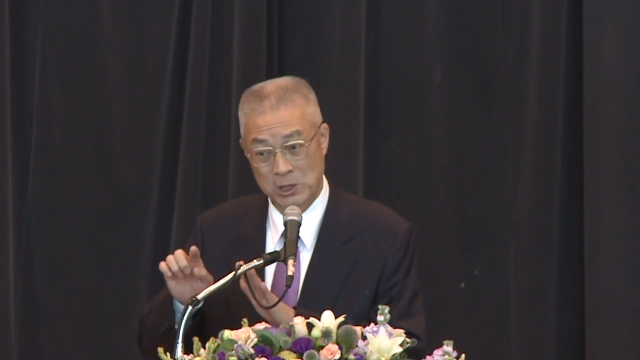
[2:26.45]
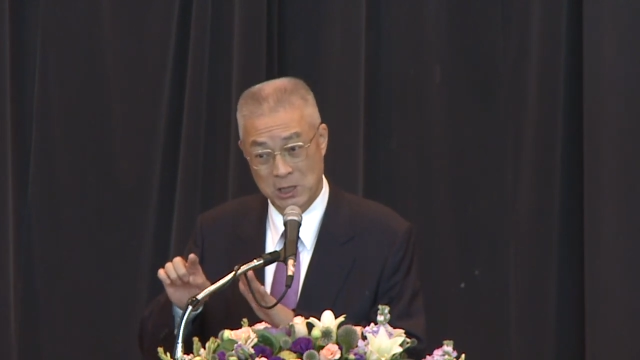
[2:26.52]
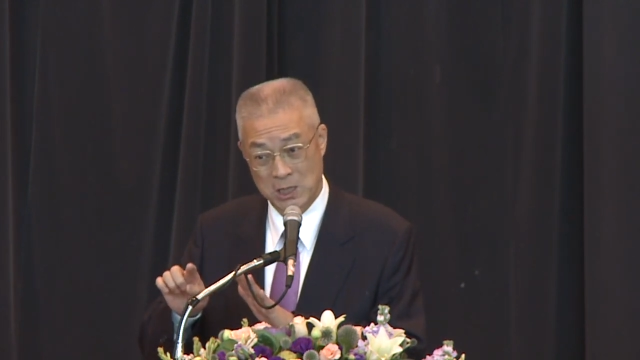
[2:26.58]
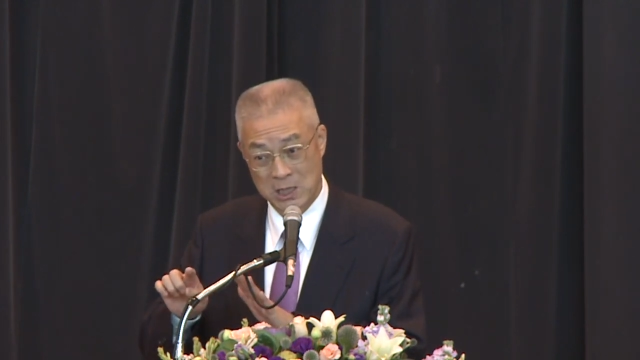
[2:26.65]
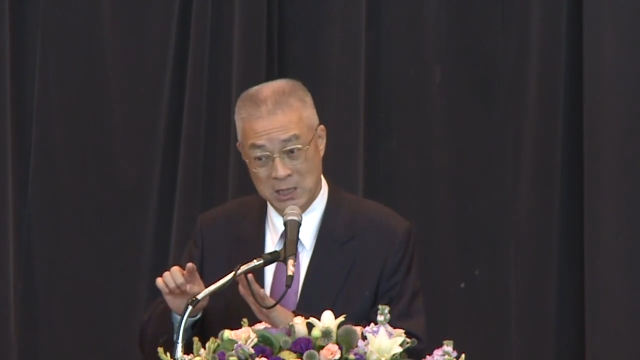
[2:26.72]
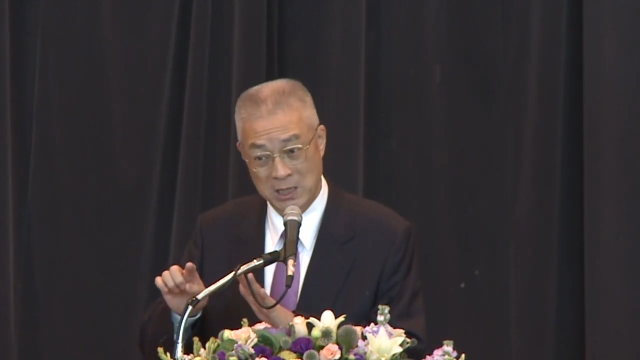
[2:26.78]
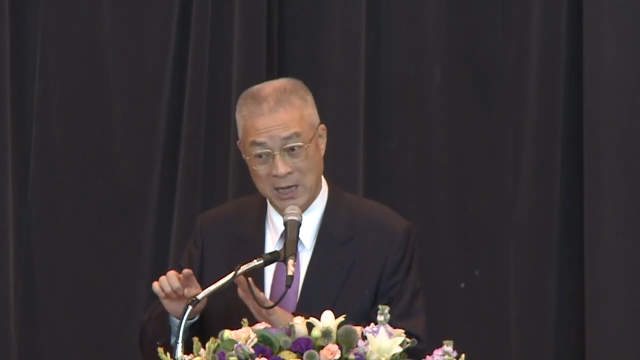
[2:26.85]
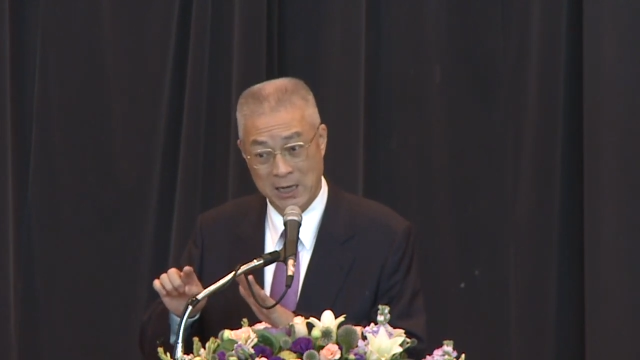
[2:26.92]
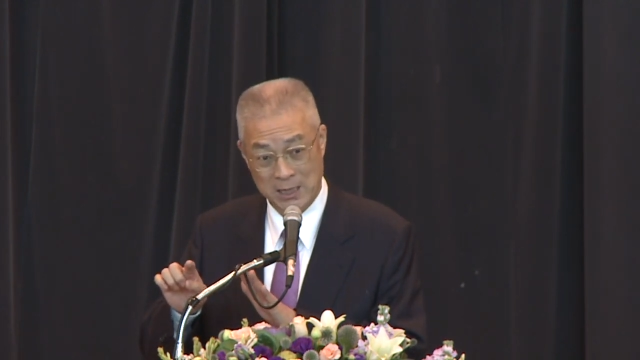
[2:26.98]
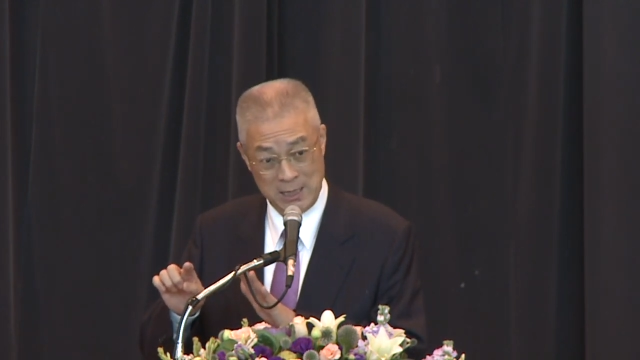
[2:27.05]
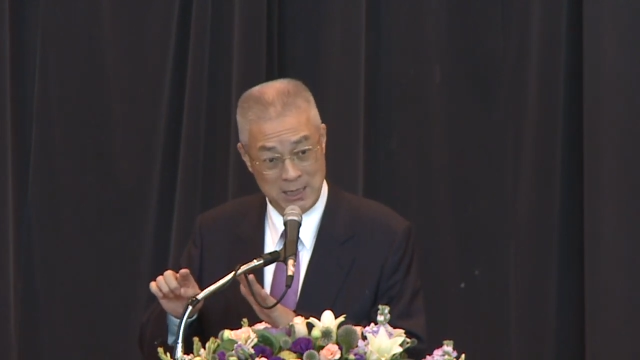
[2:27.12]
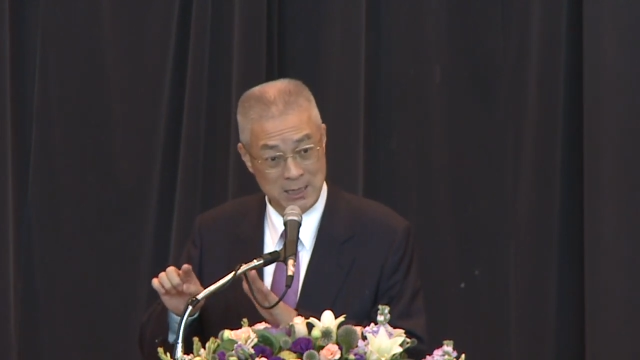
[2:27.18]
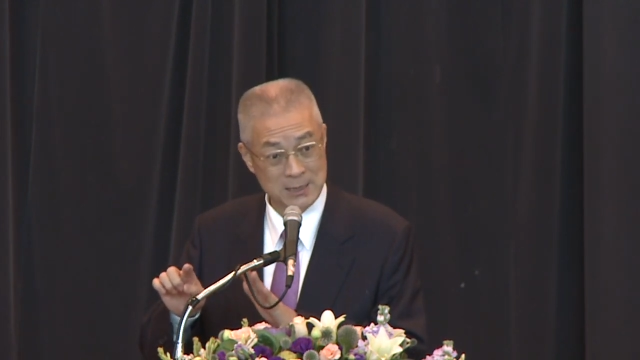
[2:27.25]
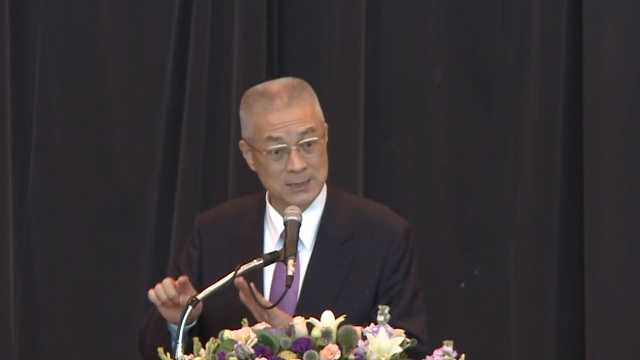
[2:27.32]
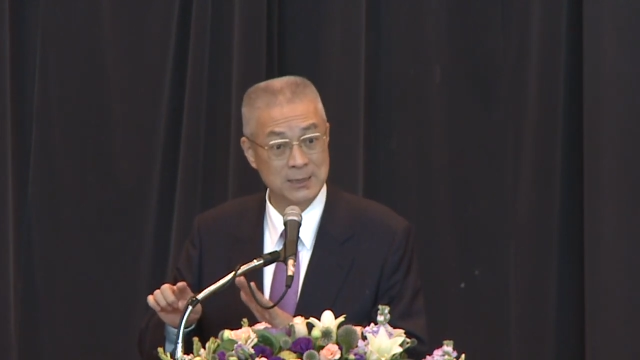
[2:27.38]
一点
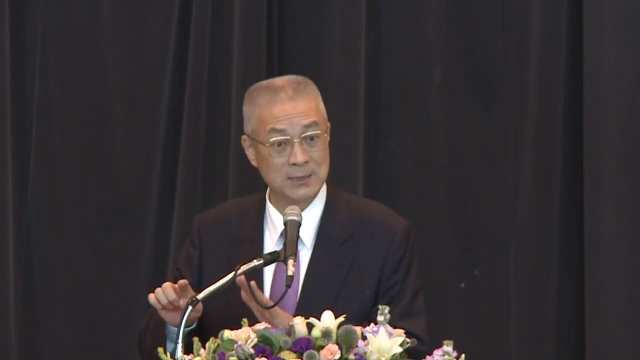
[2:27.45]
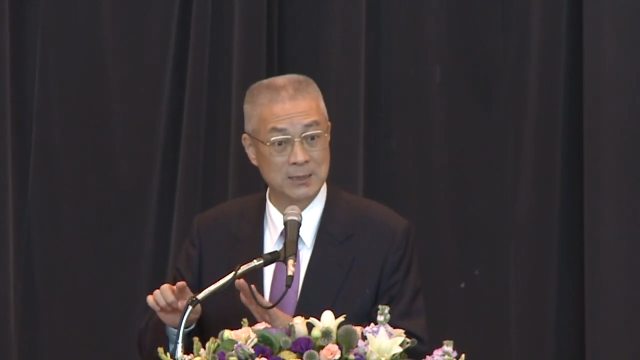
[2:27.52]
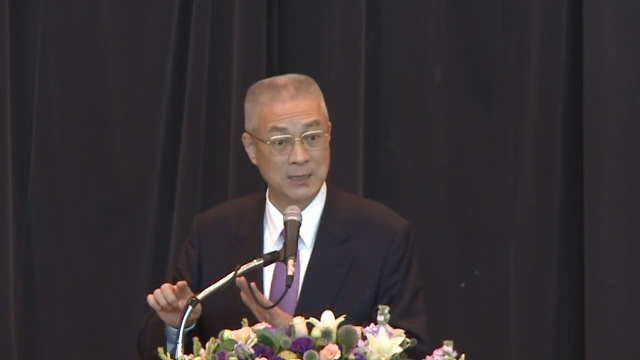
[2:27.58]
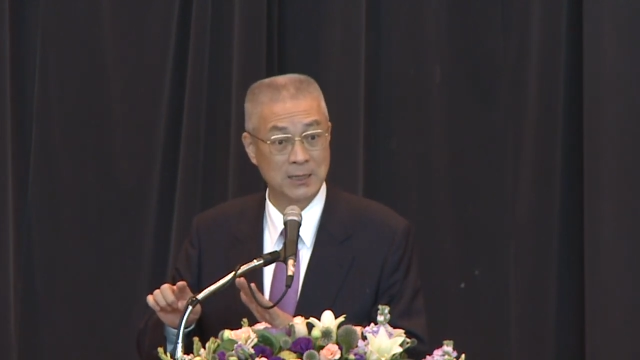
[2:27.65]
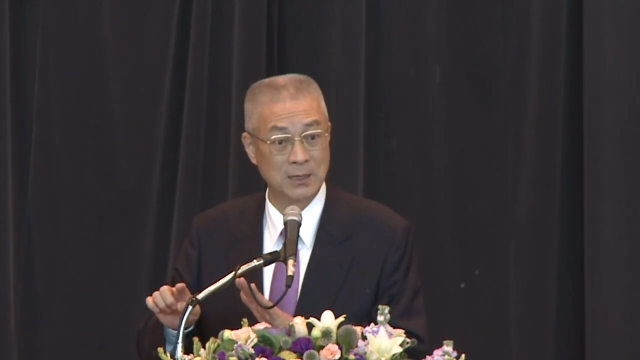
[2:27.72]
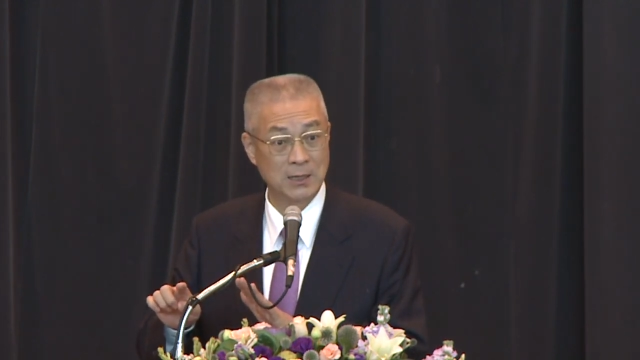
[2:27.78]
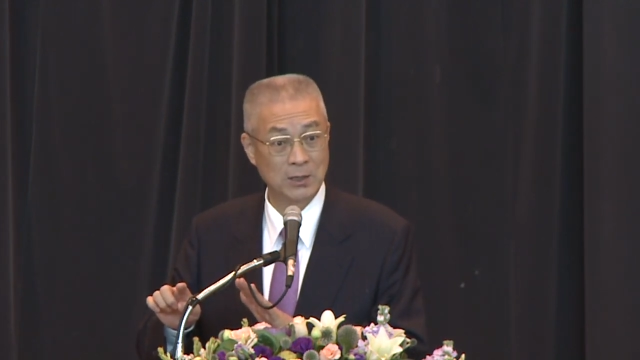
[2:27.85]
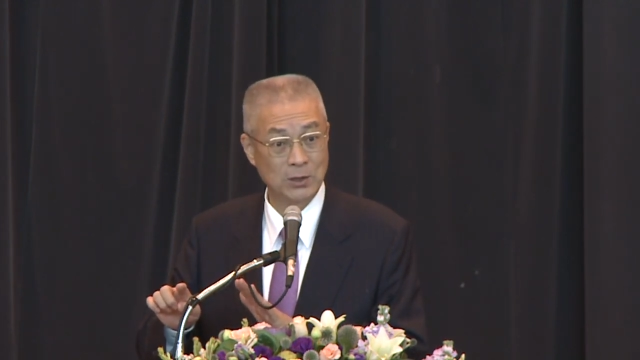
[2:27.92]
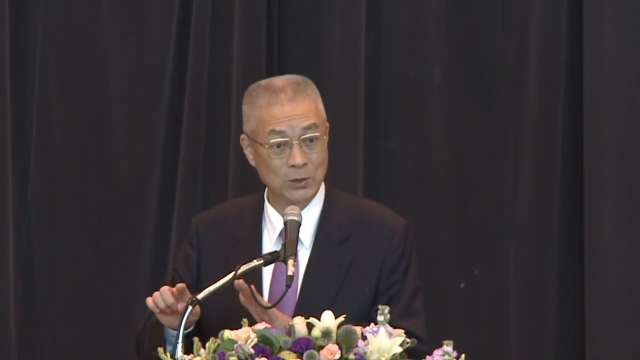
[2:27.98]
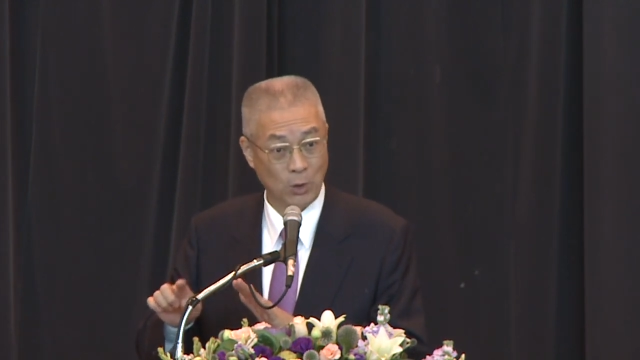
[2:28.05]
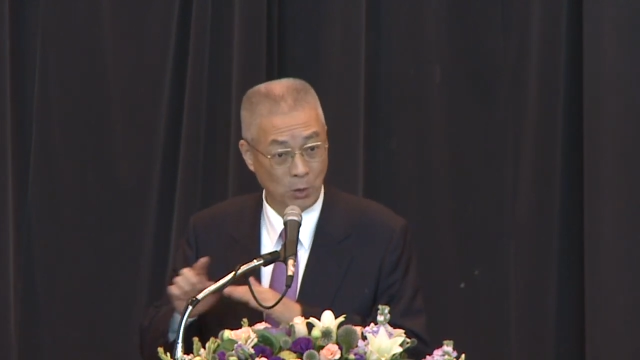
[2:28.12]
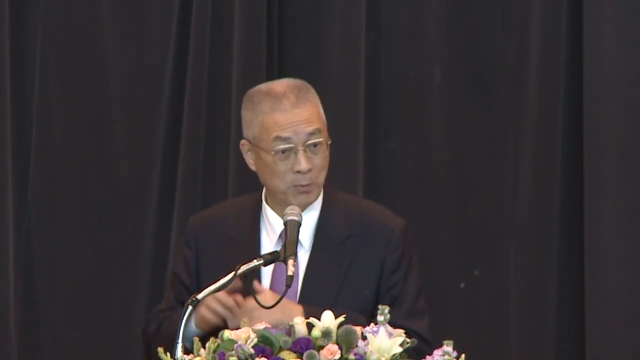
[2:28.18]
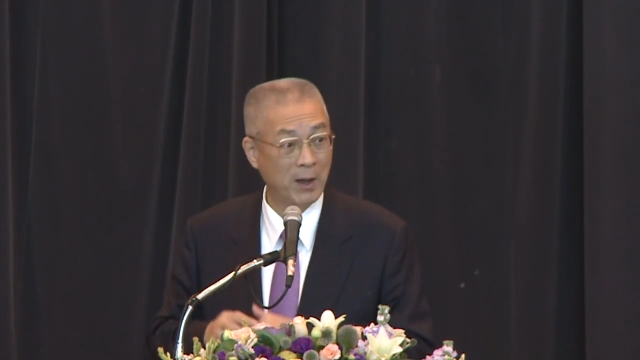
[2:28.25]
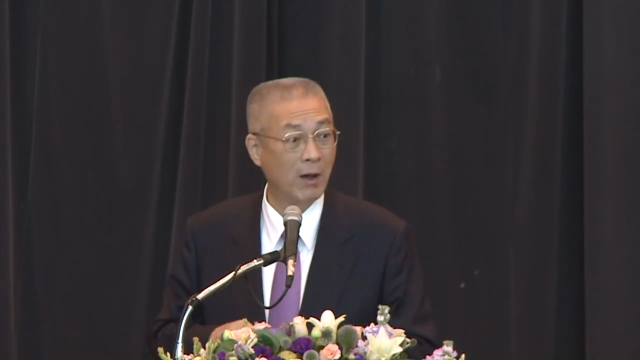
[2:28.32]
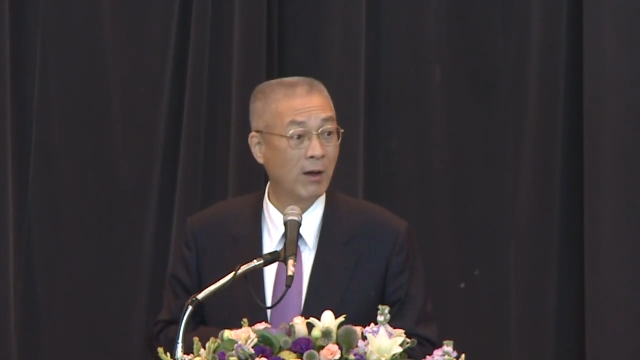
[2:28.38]
一四的
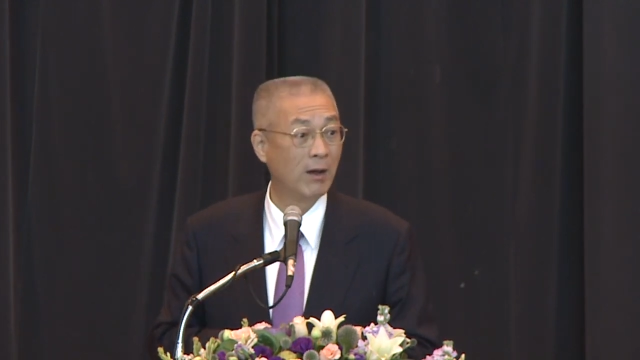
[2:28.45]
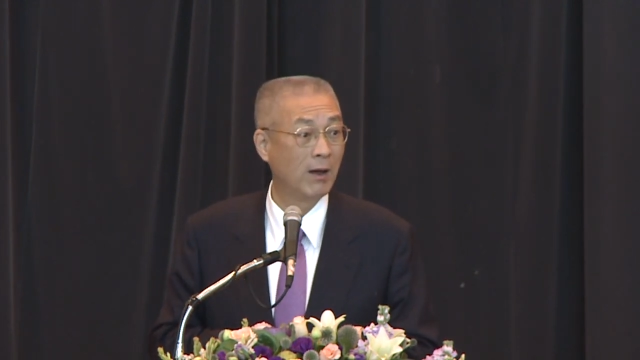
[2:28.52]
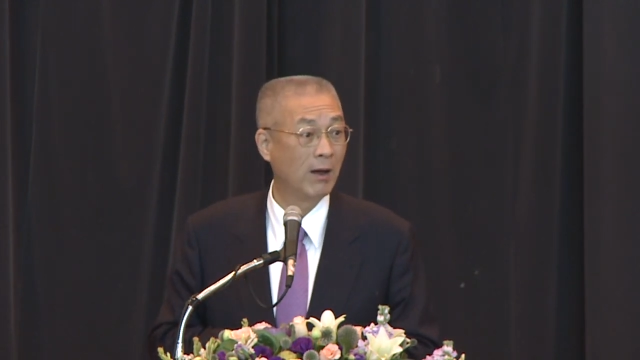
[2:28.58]
同胞，